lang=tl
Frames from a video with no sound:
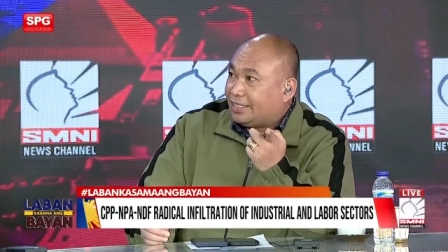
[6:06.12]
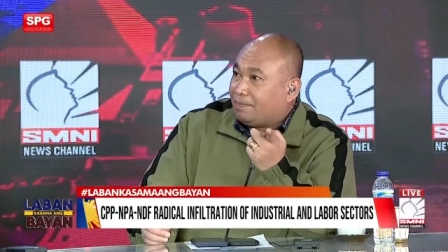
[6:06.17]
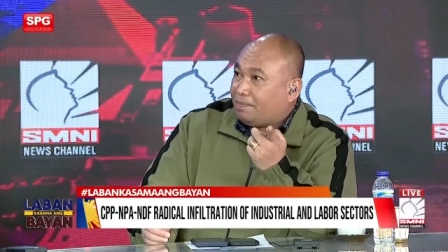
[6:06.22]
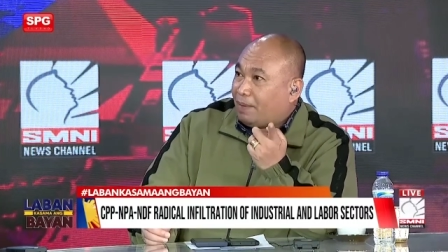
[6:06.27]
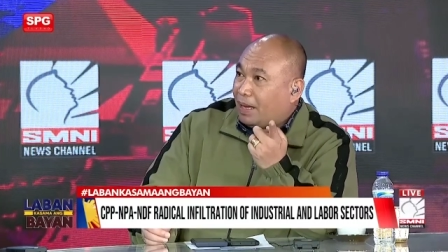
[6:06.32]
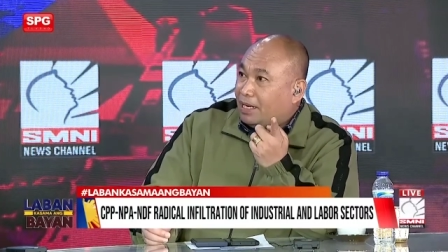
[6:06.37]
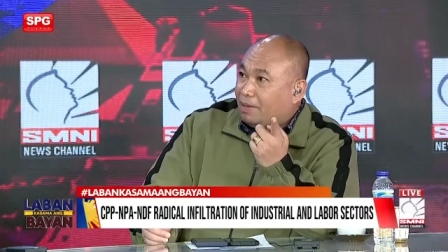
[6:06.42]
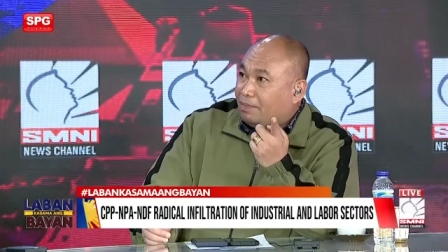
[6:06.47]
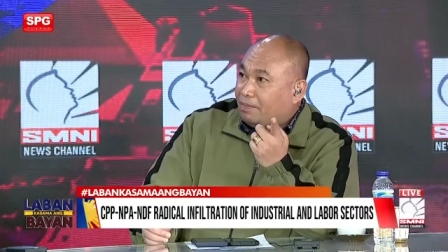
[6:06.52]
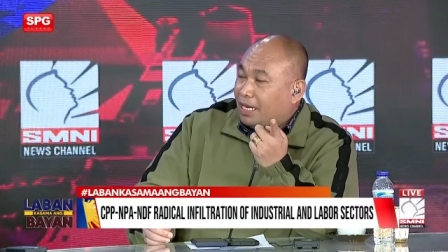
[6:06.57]
si
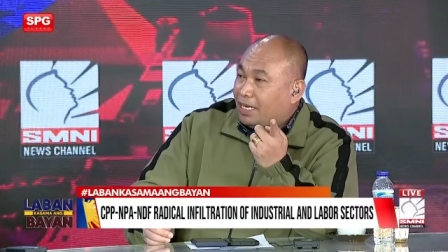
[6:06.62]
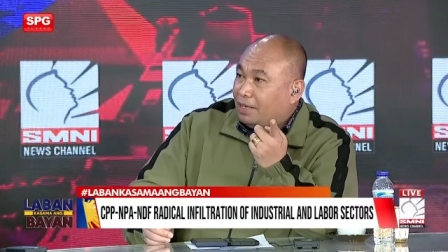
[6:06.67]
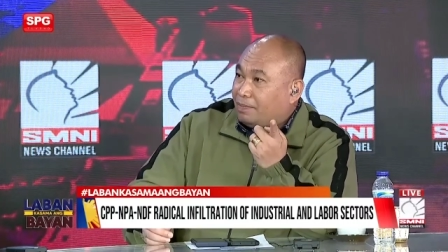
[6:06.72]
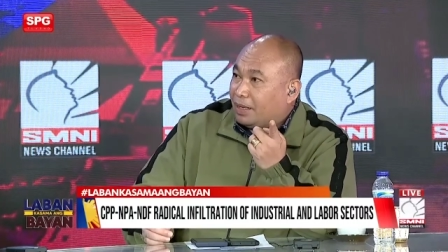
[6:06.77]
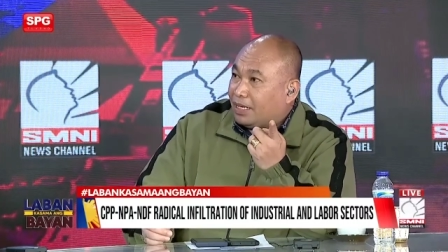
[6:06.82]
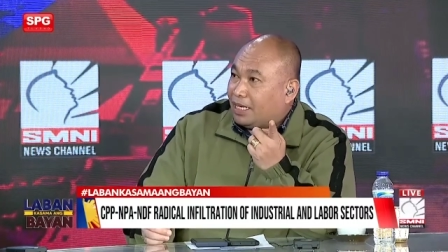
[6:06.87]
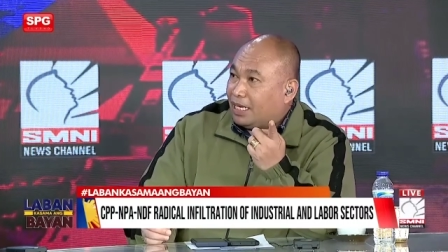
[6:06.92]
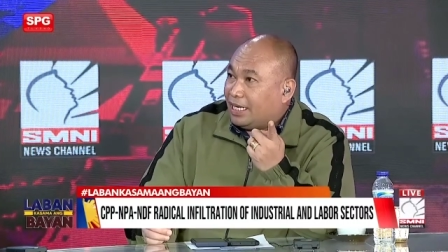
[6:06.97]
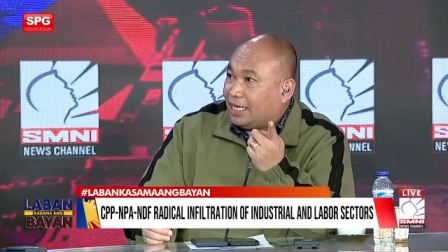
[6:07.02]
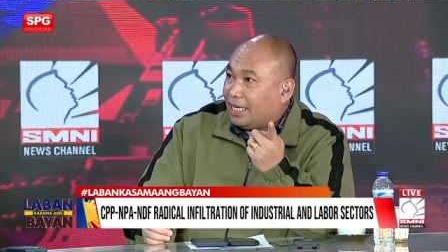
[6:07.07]
Pani, Manny
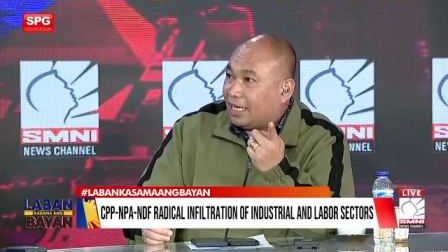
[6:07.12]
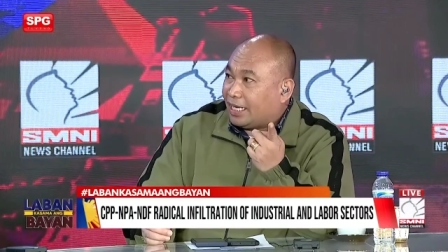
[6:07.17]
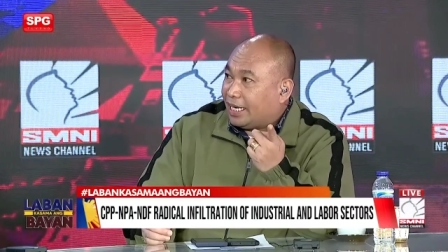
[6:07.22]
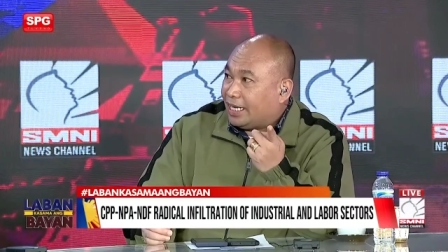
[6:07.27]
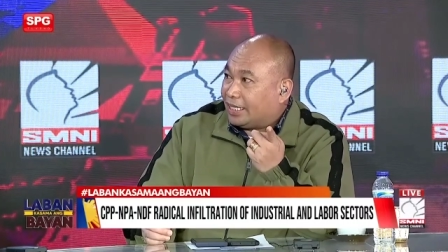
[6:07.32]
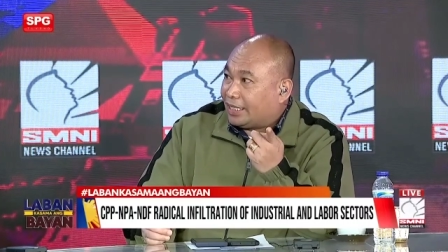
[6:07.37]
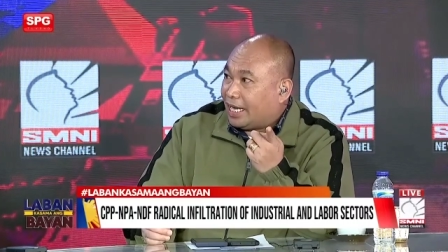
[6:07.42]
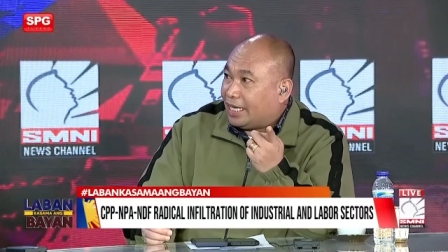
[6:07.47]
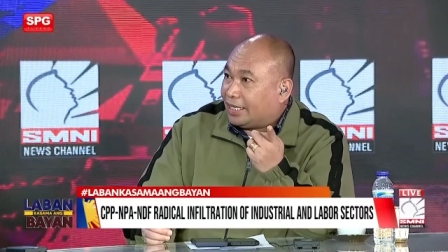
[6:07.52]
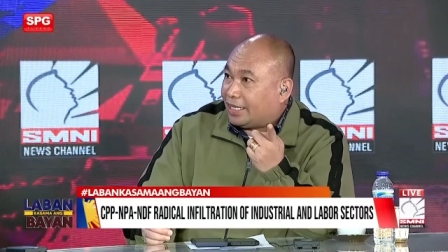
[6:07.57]
Pangilinan, ah,
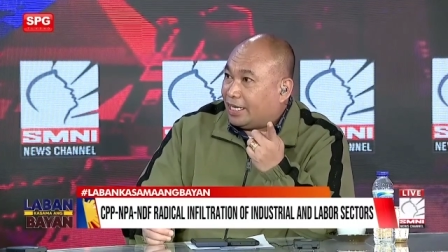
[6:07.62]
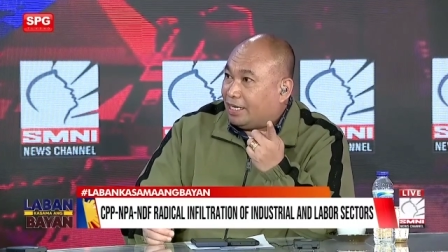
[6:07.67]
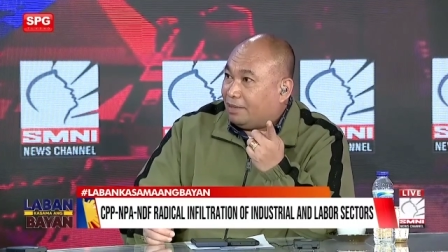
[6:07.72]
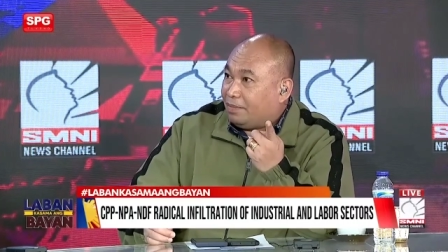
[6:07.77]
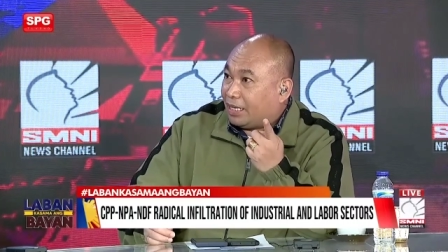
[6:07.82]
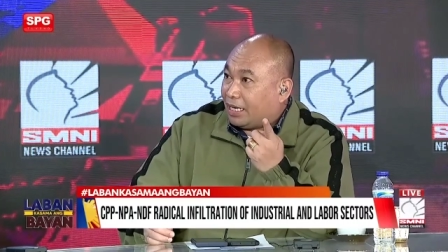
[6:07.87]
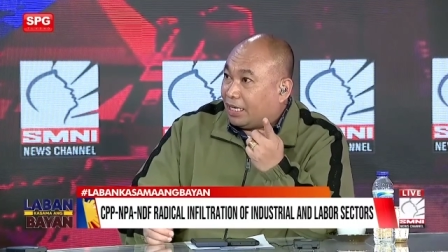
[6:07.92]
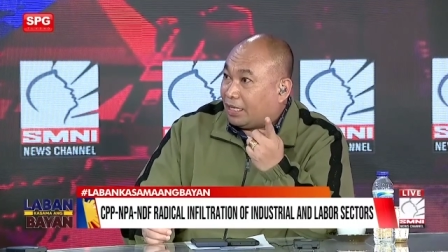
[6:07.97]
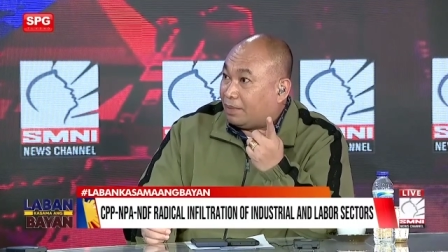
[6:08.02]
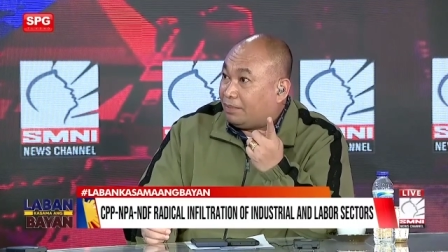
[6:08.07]
kaya tayo
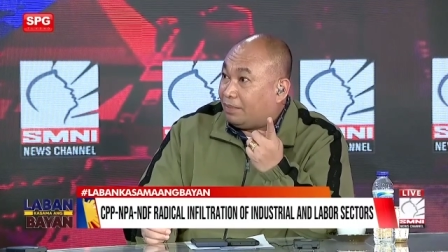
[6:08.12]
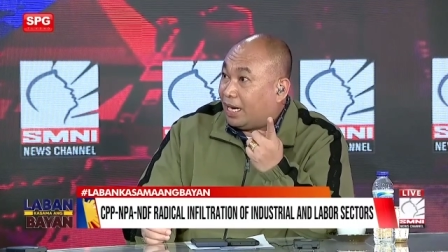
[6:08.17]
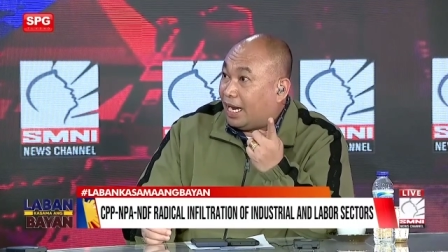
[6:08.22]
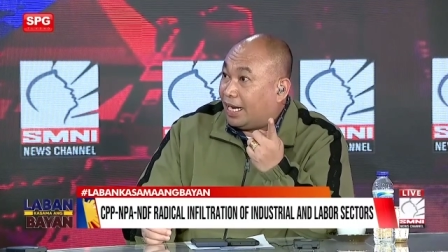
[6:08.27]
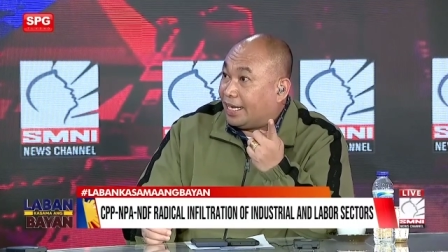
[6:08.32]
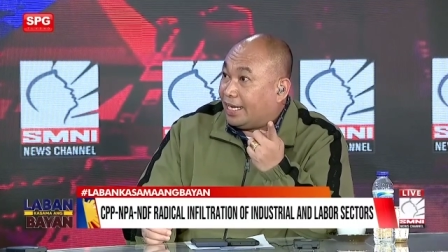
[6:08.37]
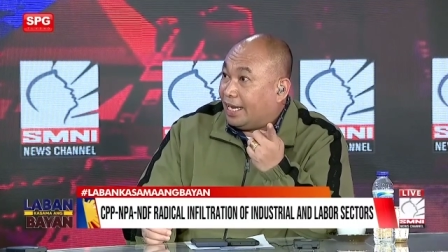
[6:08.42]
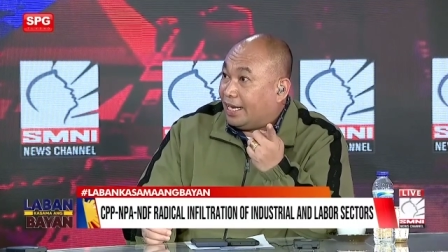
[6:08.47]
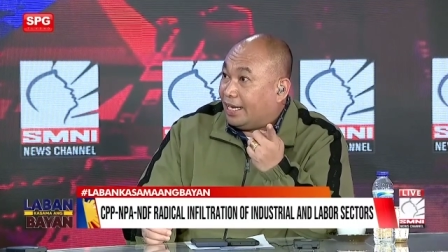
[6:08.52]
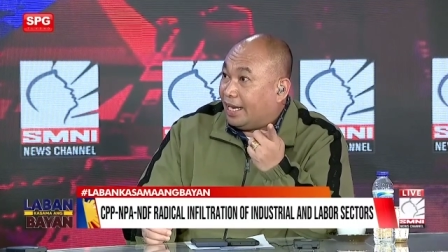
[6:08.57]
tahimik at ng mga
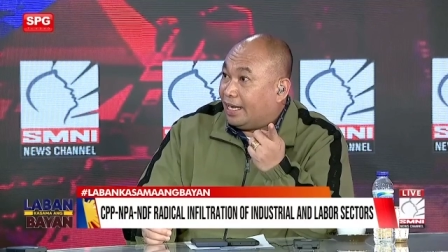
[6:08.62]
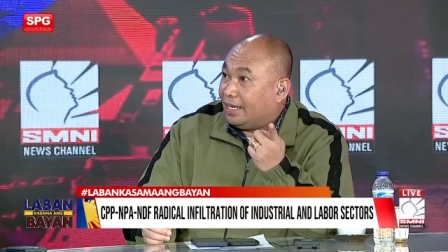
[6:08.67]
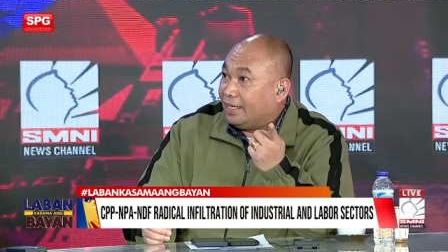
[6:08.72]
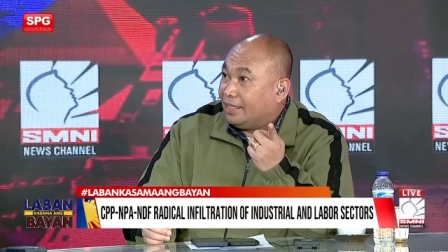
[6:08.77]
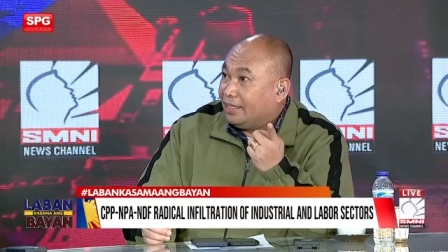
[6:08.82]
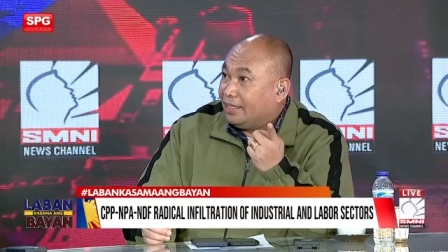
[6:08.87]
Ayala.